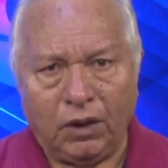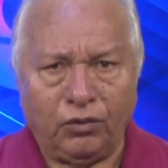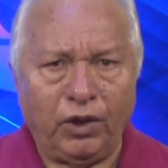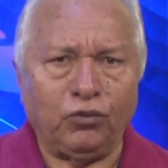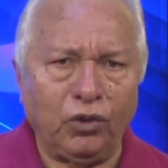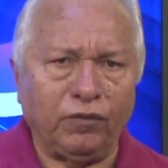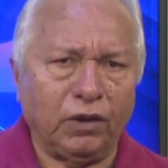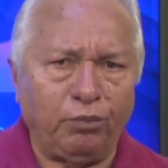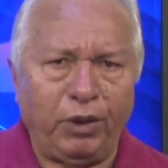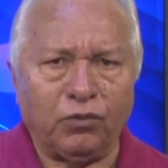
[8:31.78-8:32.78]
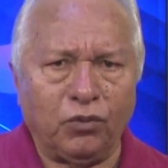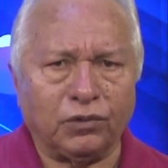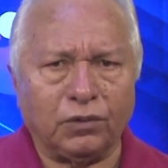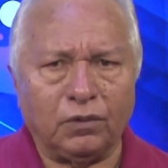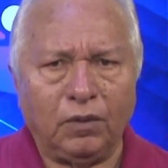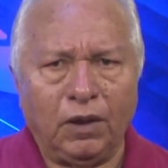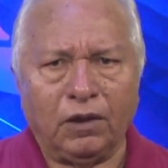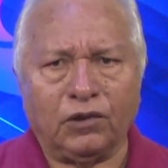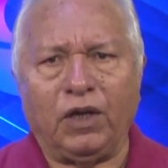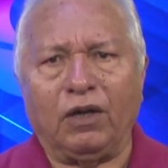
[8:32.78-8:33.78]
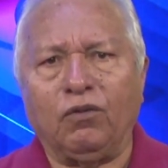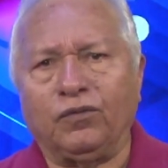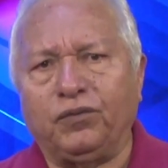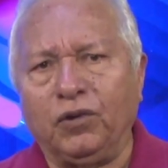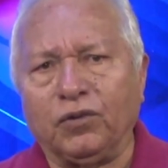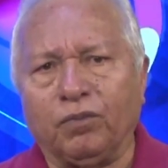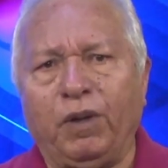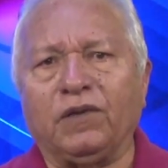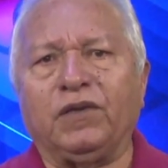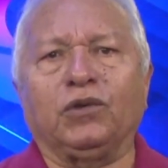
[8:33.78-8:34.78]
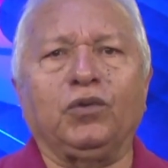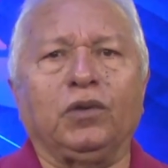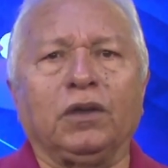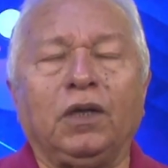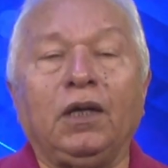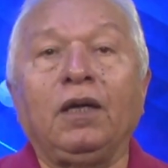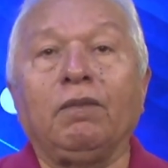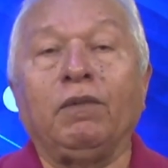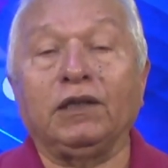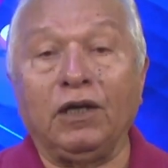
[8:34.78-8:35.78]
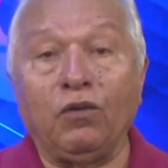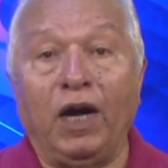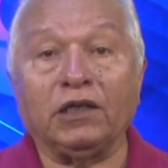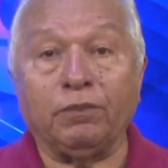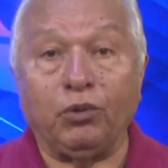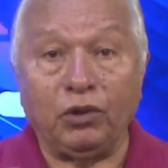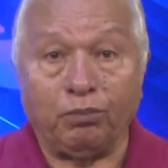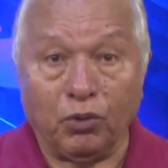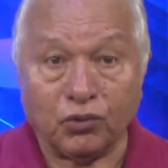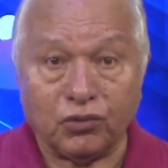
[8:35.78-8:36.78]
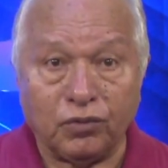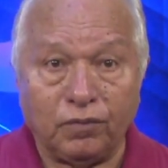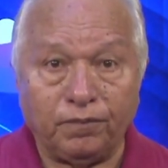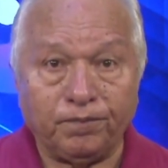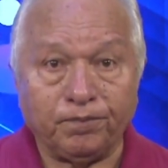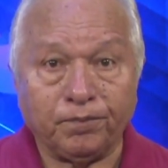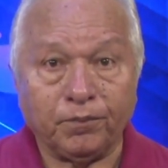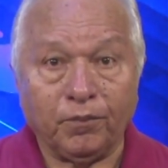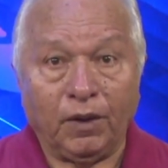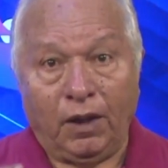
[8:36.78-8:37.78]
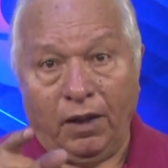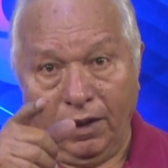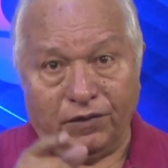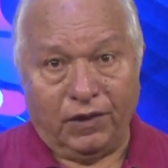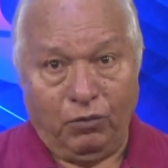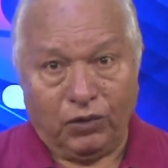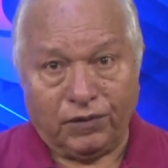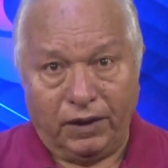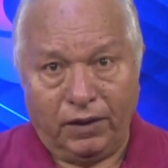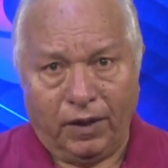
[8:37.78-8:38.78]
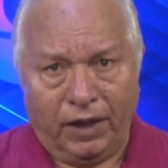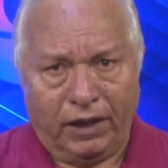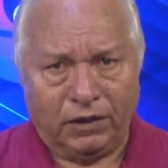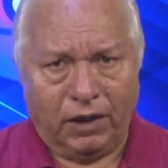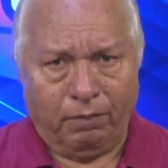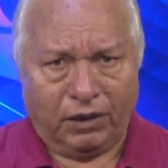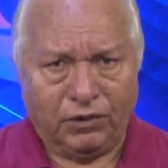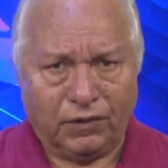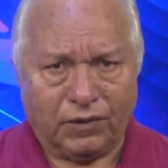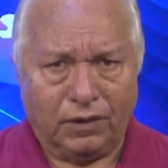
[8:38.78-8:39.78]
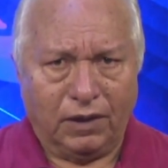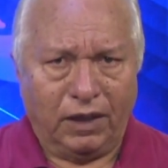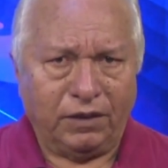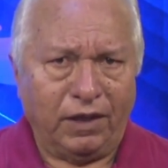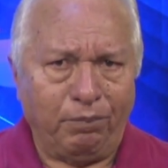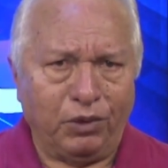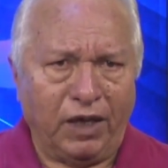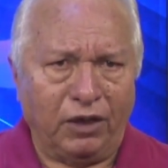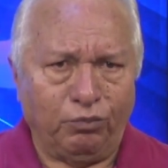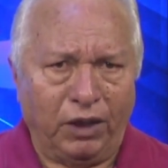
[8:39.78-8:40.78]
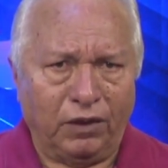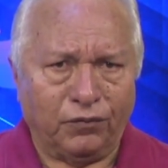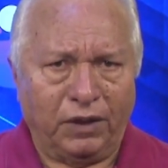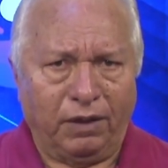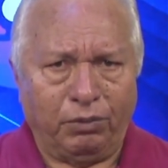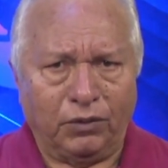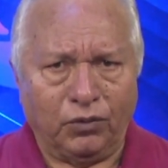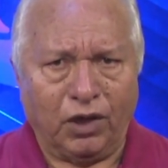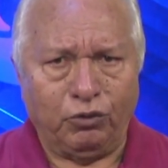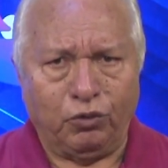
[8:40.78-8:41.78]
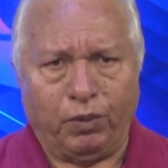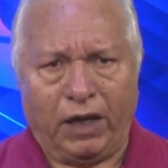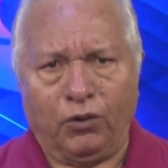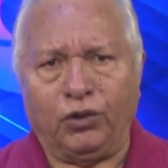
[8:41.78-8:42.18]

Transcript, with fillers: Tem dúvida? Pergunte. Está confuso? Peça ajuda, mas não haja por impulso. Essa moça aí, ó, Edna Batista, ela tem apitado bem, vem abrindo caminho para